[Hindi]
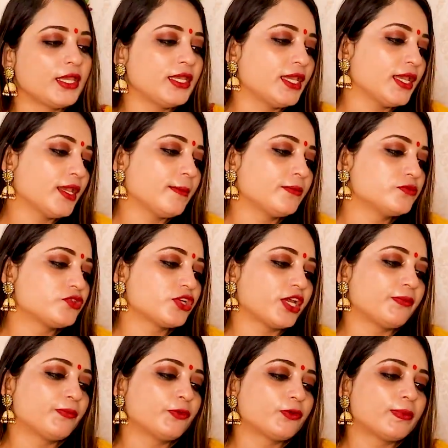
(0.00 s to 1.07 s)
ये
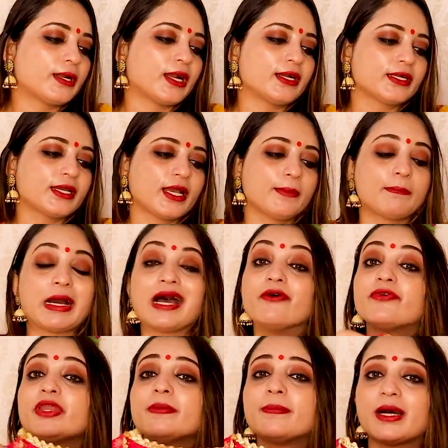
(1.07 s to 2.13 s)
जयपुर ब्रांड का
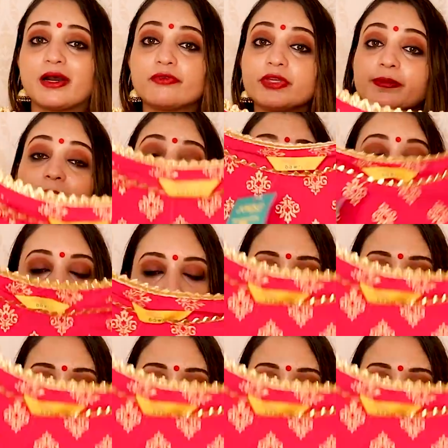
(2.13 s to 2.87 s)
बावरी बावरी ब्रांड